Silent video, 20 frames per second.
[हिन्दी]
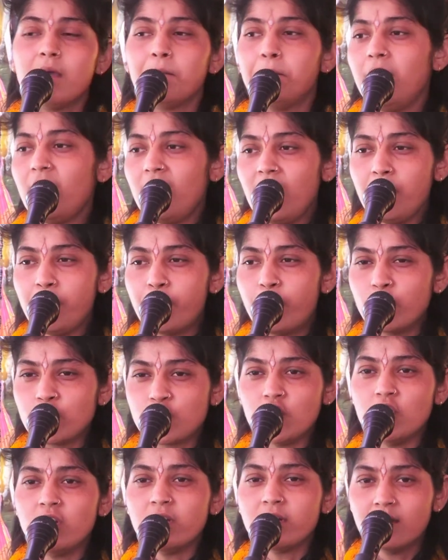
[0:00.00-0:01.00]
मेरे
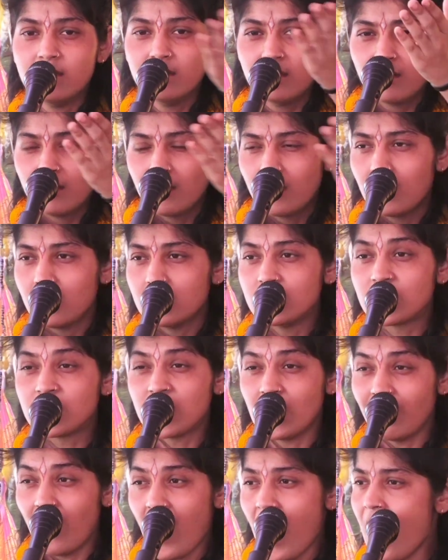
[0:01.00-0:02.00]
बुजुर्ग
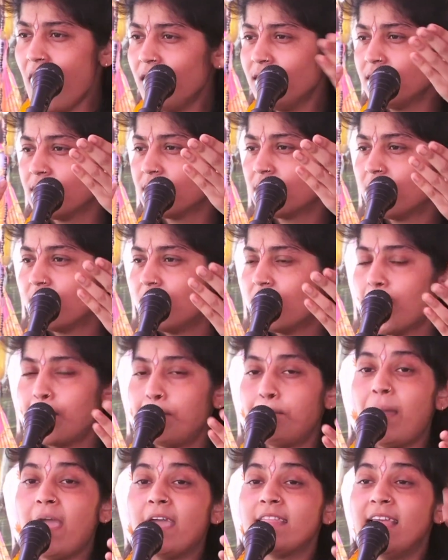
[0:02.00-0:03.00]
जवान
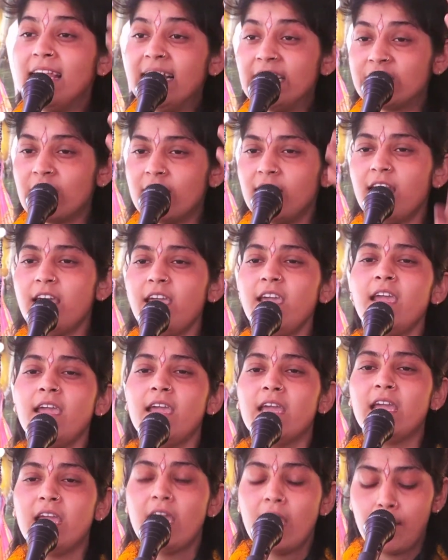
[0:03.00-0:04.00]
पैदल चल रहे
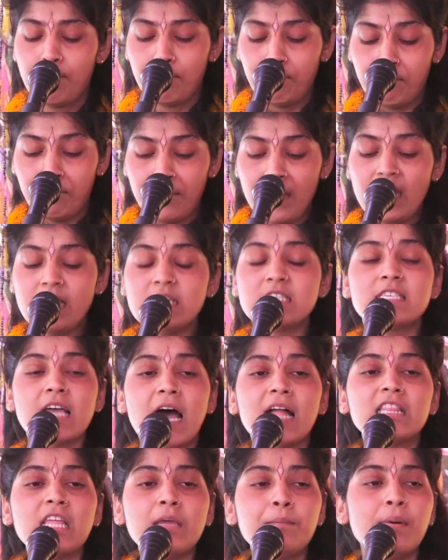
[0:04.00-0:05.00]
हैं मैं
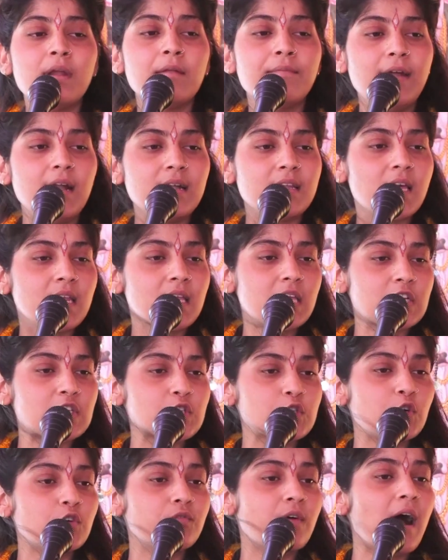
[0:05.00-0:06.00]
साथी पर बैठ करके
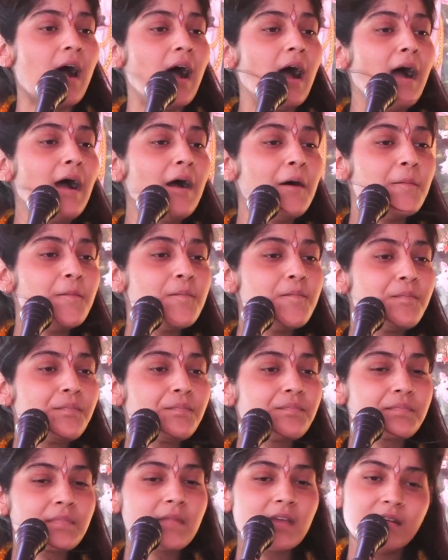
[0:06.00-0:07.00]
शोभा
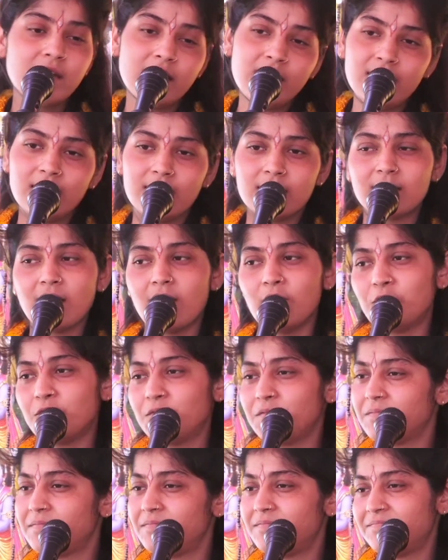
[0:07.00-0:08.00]
नहीं देता
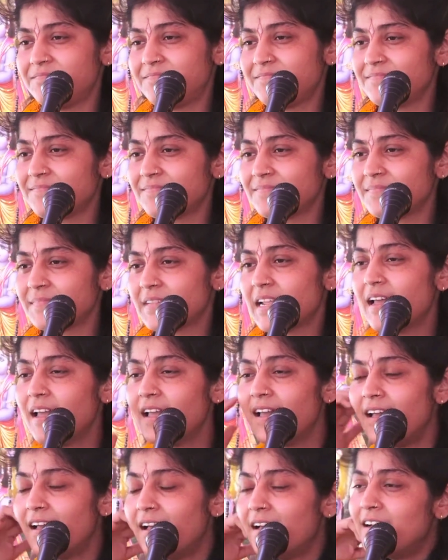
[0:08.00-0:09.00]
हूँ
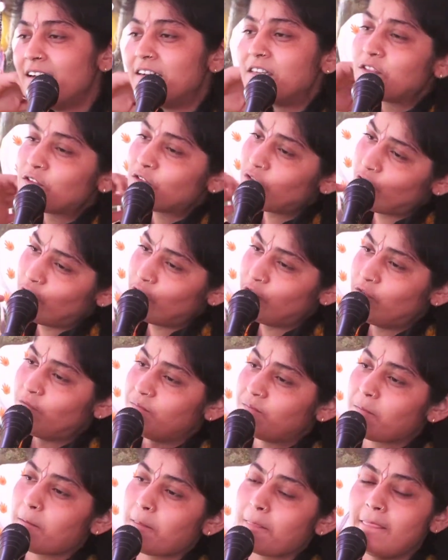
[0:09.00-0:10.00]
तो,
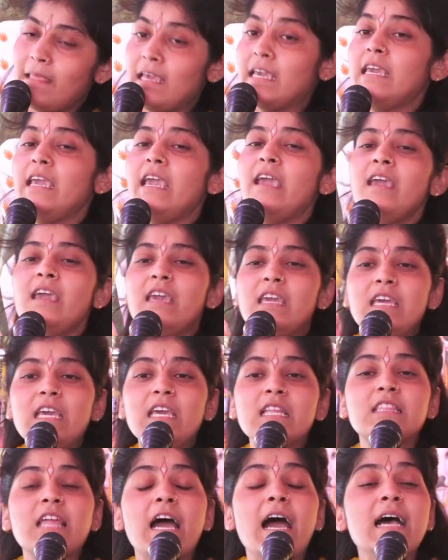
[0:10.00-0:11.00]
तो देखिए ये
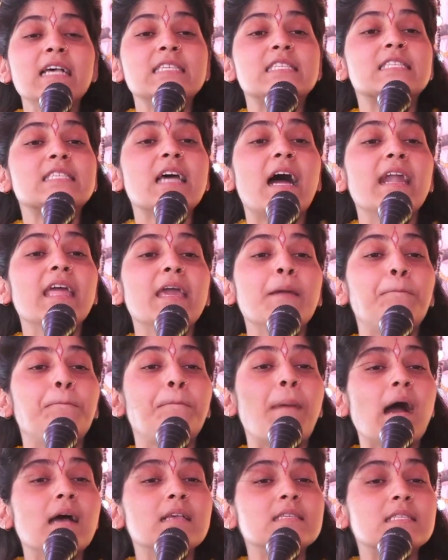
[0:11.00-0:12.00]
था साढ़े
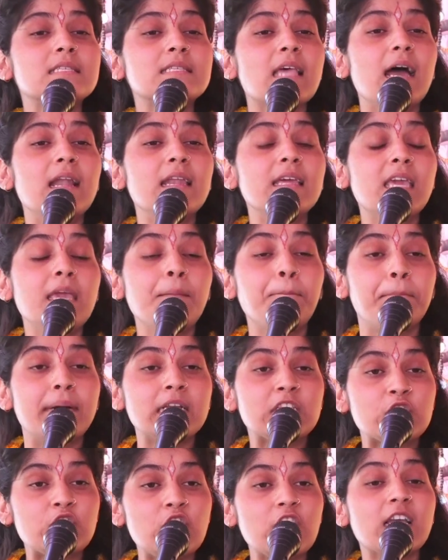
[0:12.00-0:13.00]
पाँच साल की
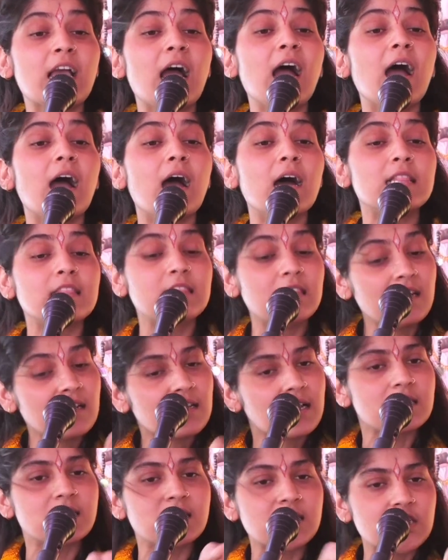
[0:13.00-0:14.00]
बच्ची का अंदर
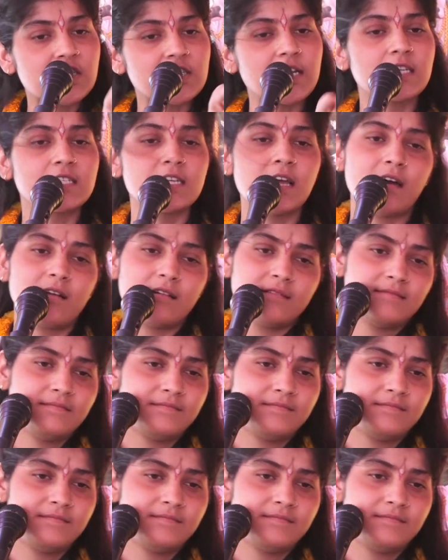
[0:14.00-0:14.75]
का शिष्टाचार